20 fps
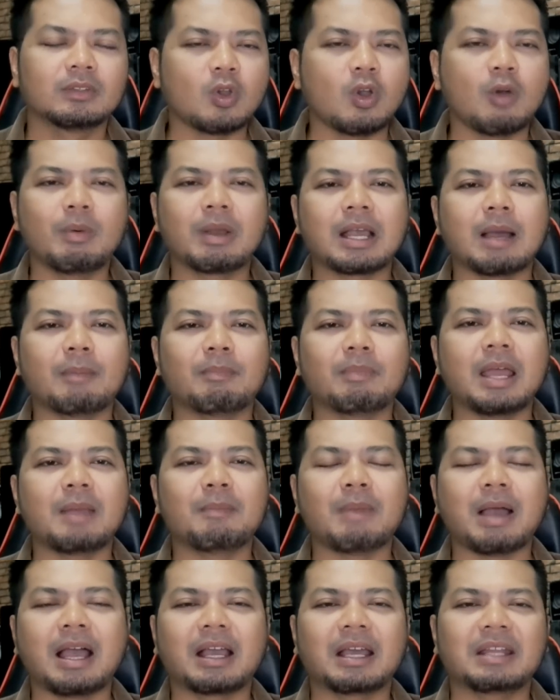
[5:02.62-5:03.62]
จะออกมาขับ
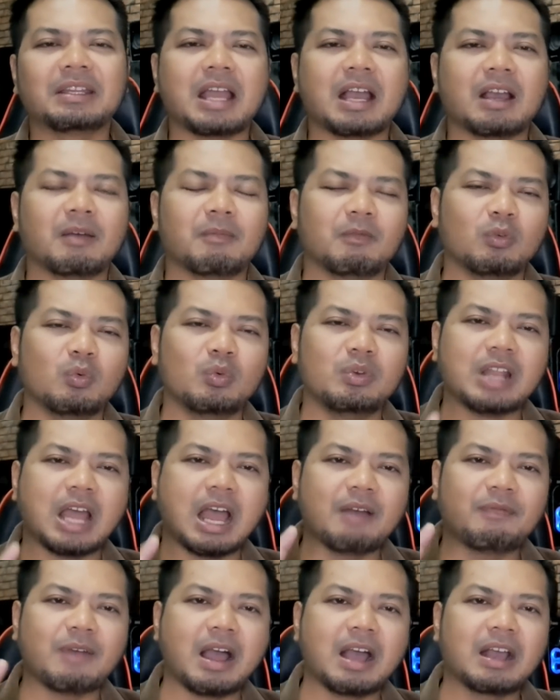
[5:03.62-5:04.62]
ไล่มากันอย่างอุ่น
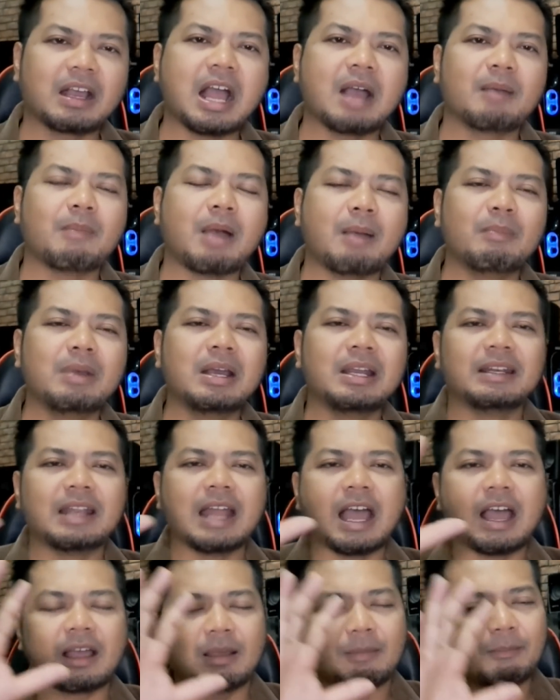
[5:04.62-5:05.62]
หนาฟ้าข้างมามืด
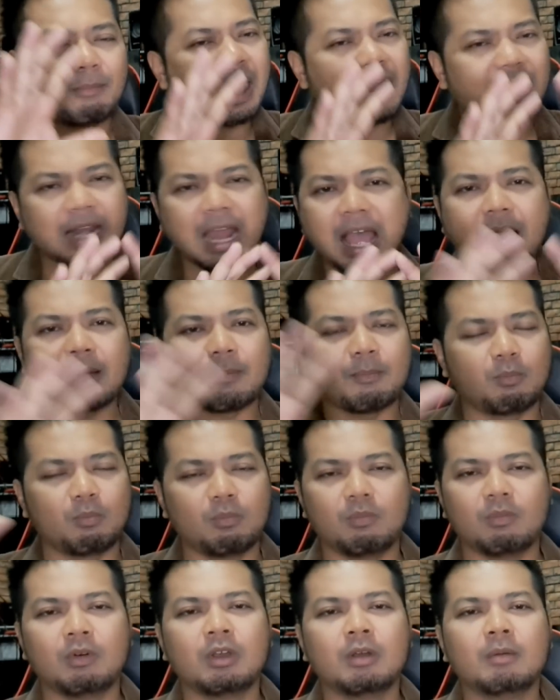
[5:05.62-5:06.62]
หนามาหน้า
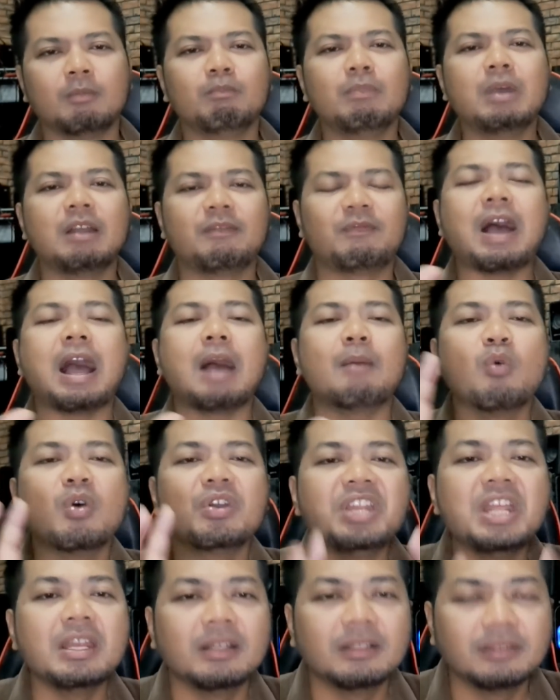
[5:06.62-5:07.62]
มืดฟ้า
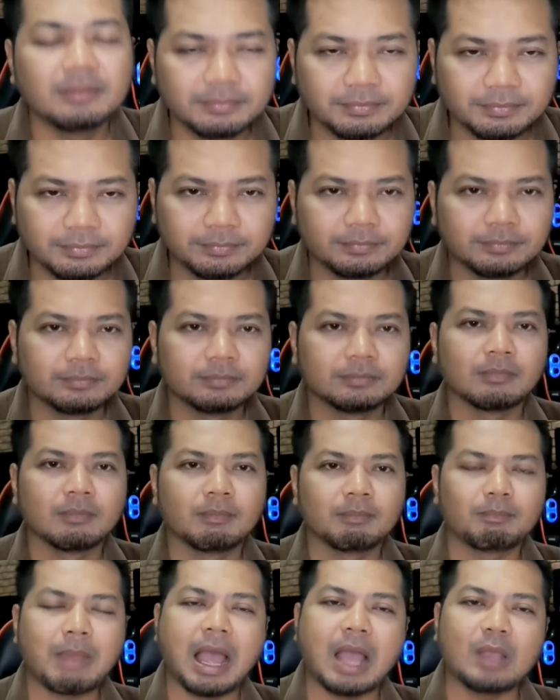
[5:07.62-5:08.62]
มัวดิน
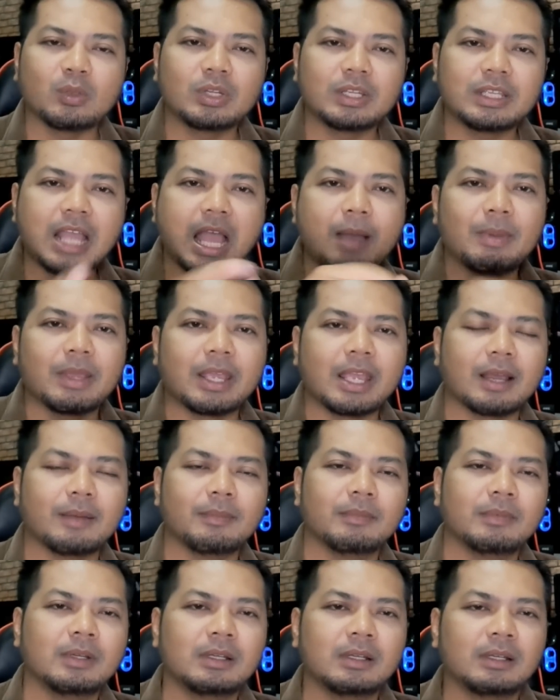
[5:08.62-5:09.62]
ป้ายุทธยาเป็นไง
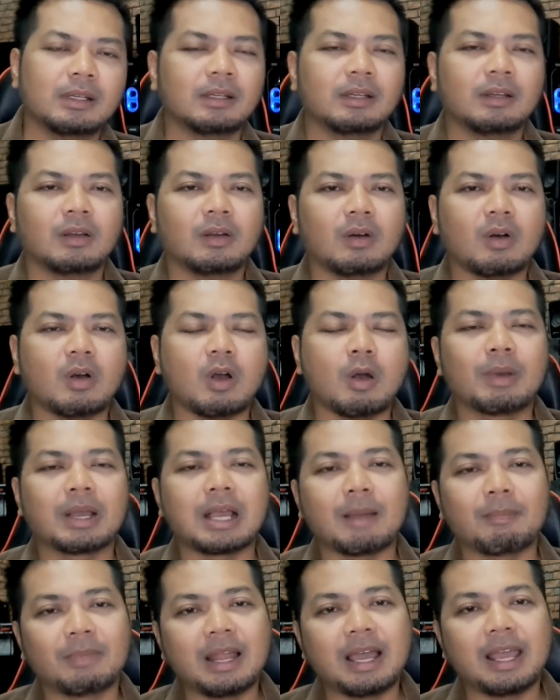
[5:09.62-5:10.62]
ครับ ออก
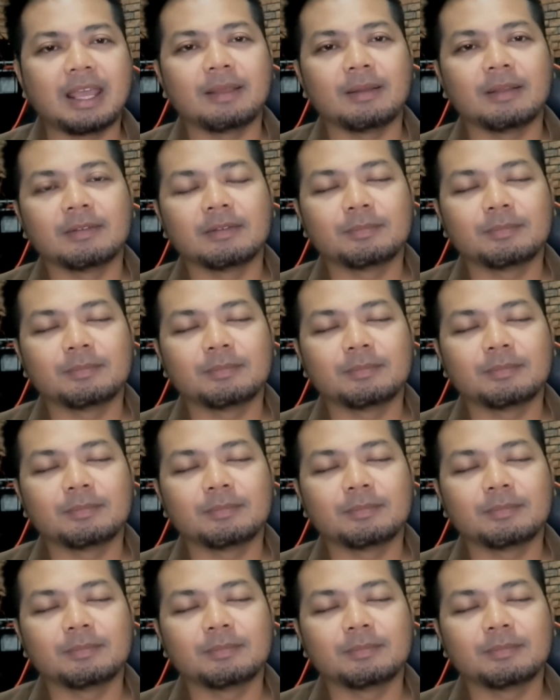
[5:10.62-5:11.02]
มาขับไล่